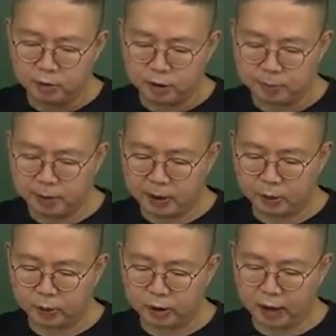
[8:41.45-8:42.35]
심판
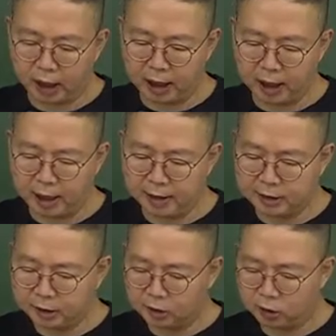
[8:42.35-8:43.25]
청구를 당한
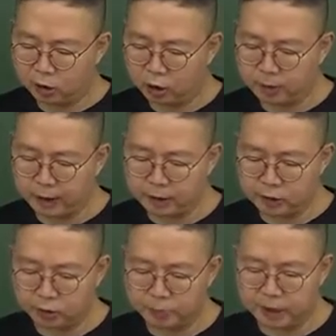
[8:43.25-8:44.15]
행정청, 처분
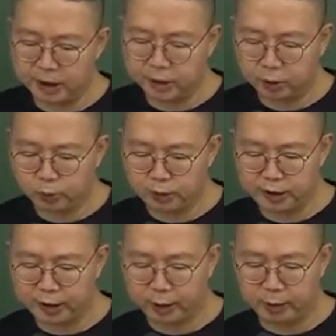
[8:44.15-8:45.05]
행정청을
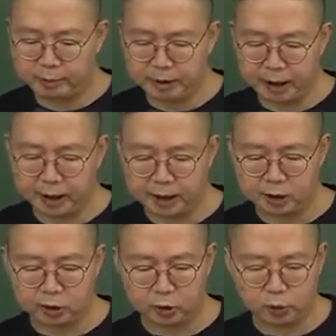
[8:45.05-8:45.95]
피청구인이라고 합니다.
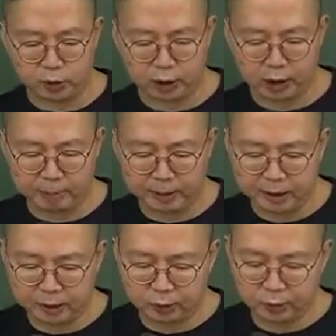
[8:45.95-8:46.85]
그래서 청구인과
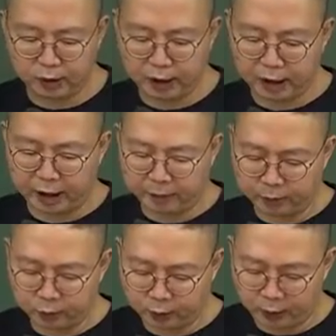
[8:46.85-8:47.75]
피청구인의 대립
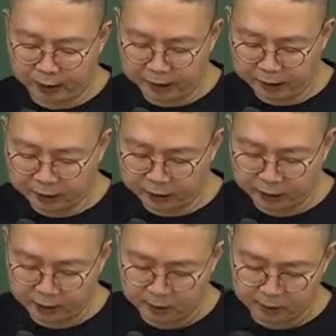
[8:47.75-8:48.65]
구조로 하는 거죠.
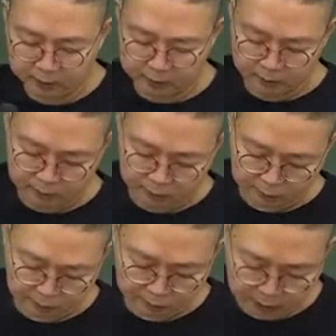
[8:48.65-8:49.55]

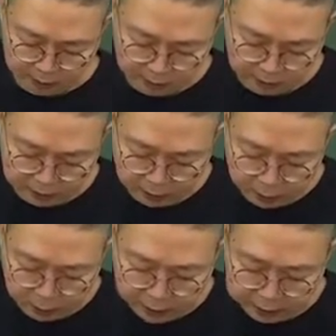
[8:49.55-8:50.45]
그래서
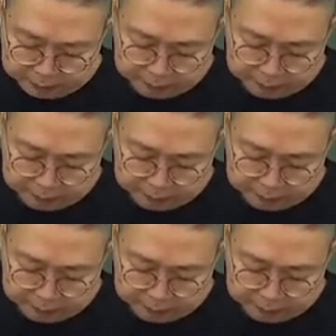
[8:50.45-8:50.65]
청구인.